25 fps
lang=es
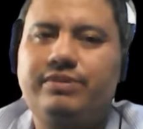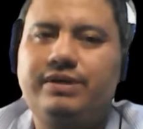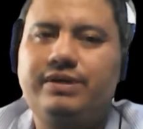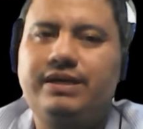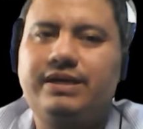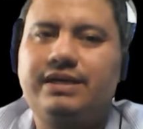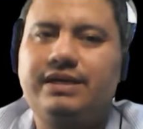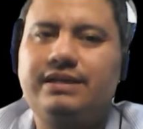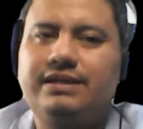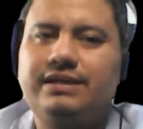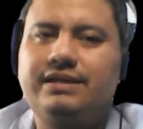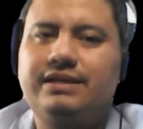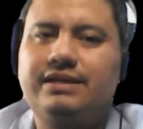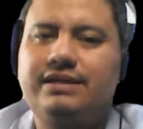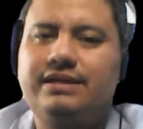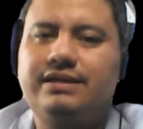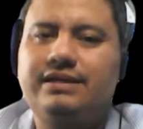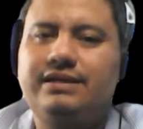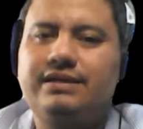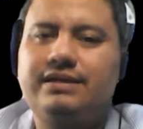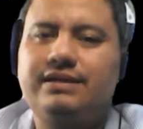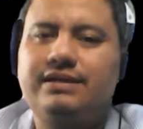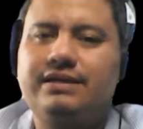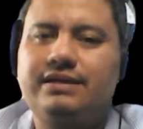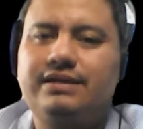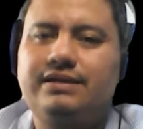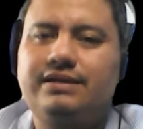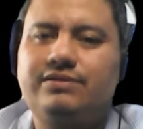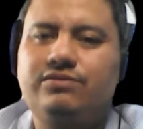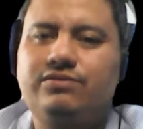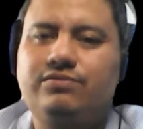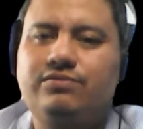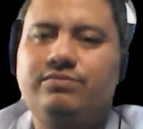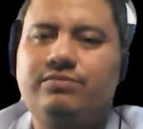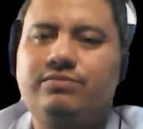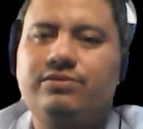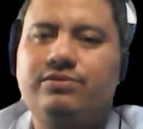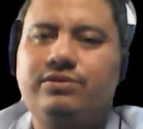para tener el
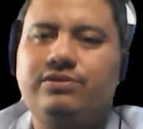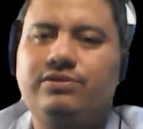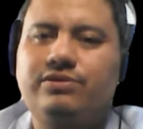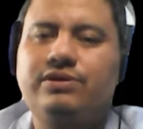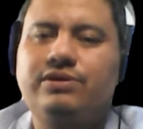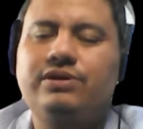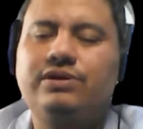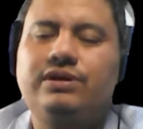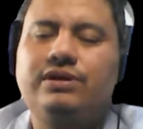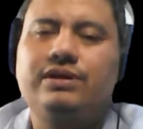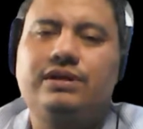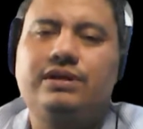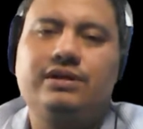cupo